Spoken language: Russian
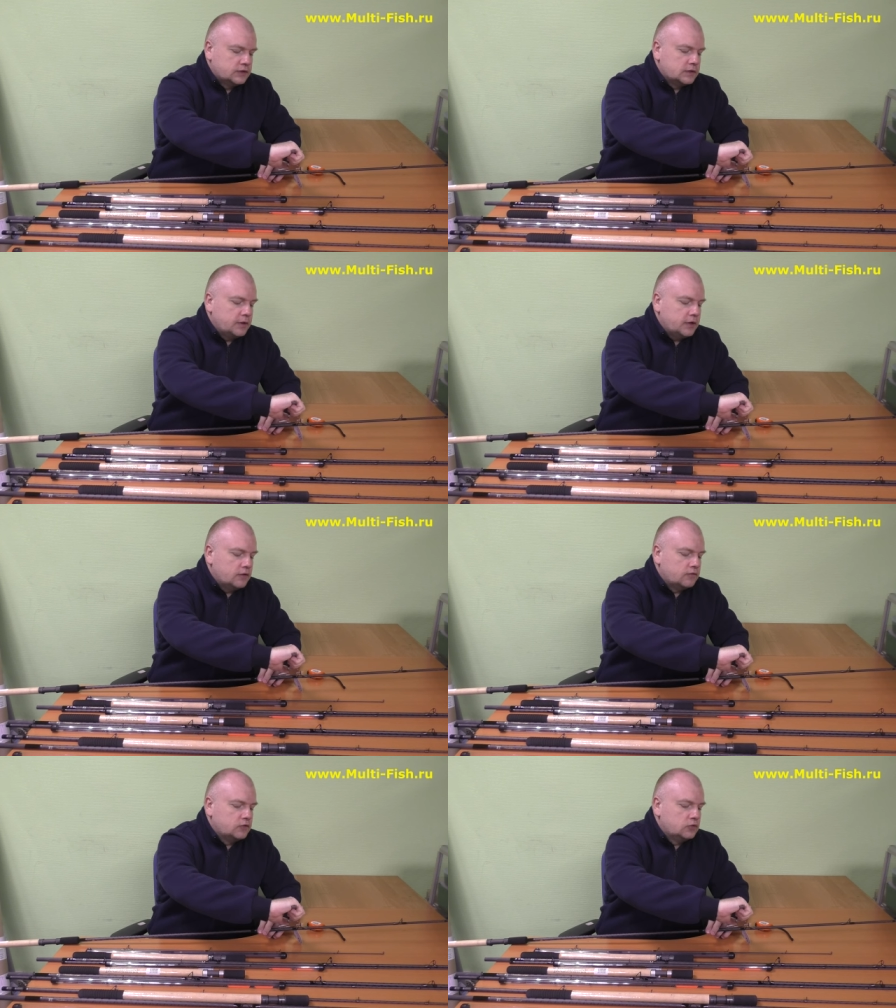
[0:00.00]

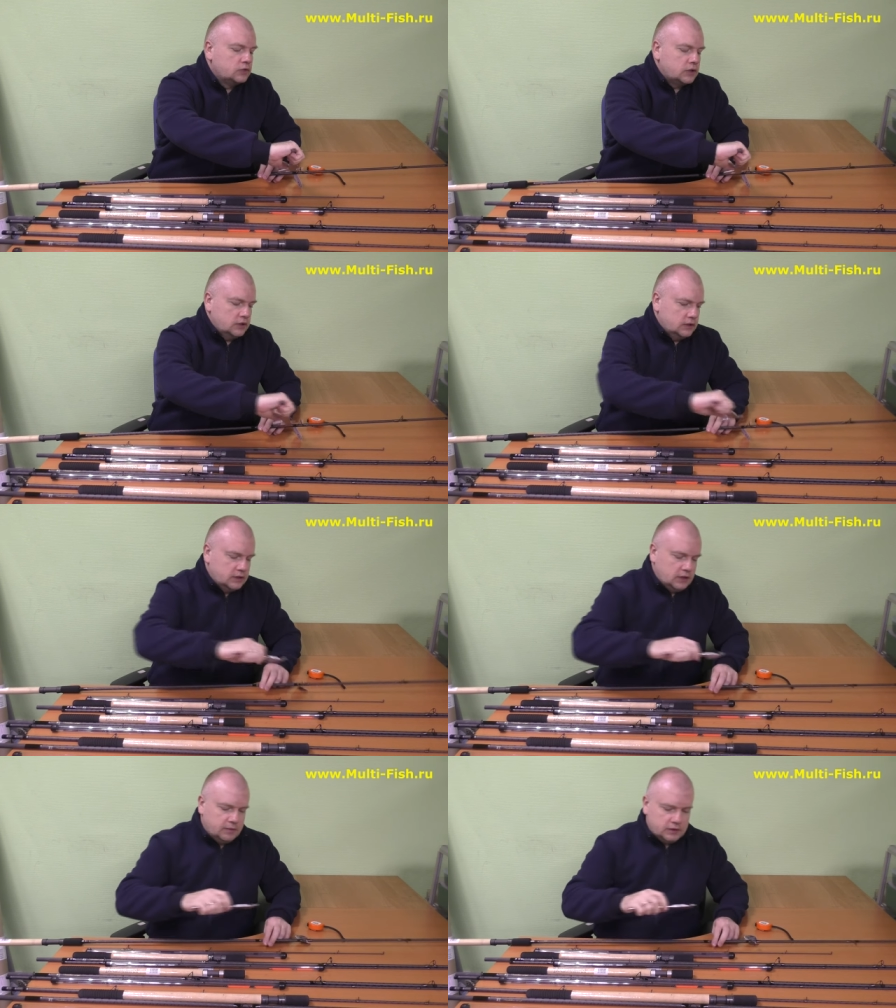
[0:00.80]
замеряю внутренний
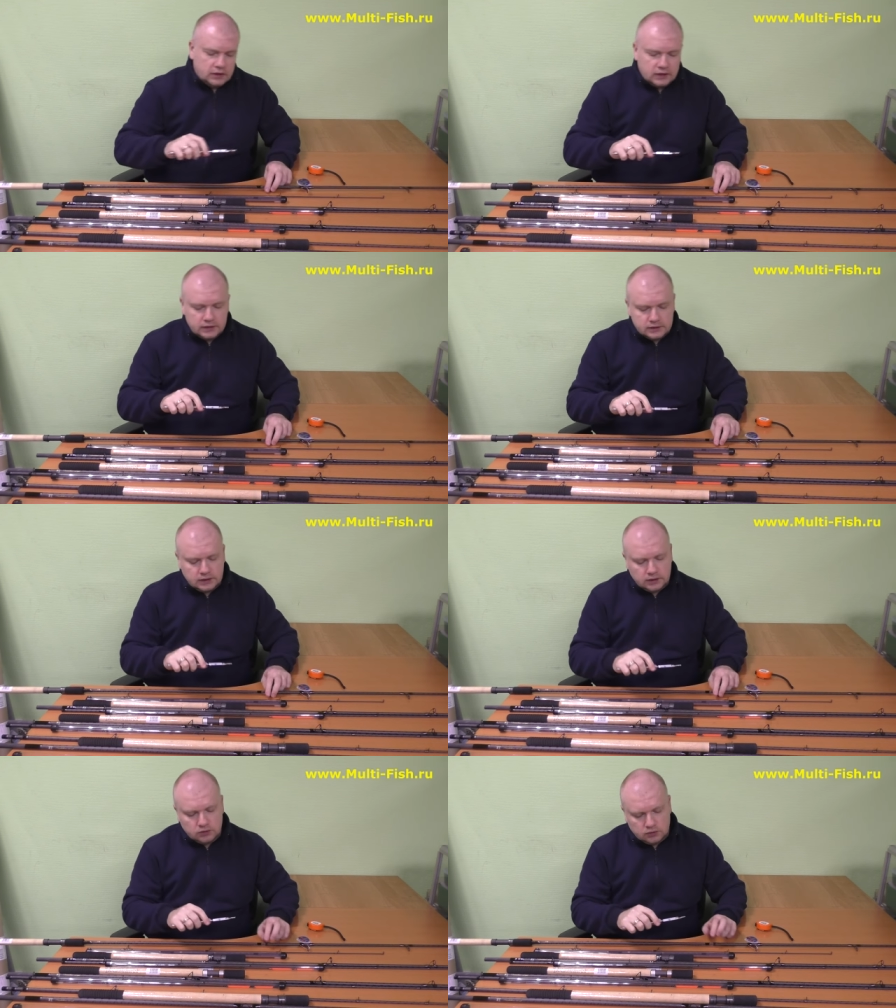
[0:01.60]
диаметр
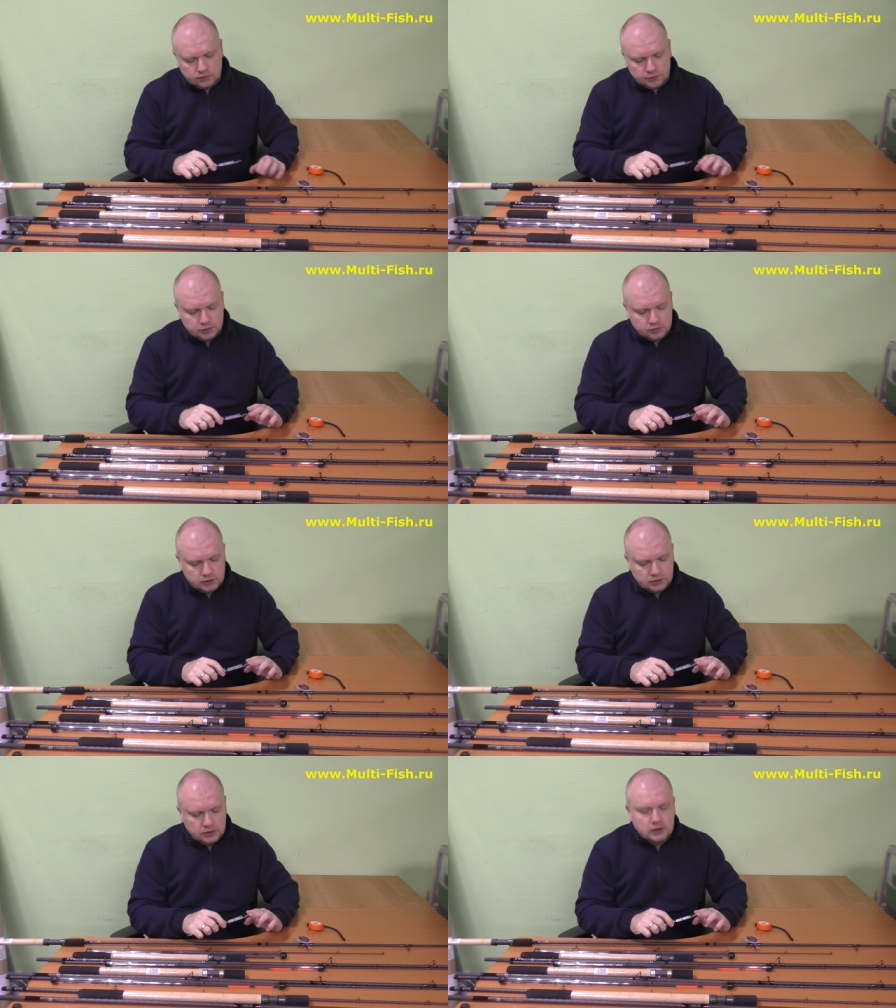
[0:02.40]
кольца, который, в общем-то,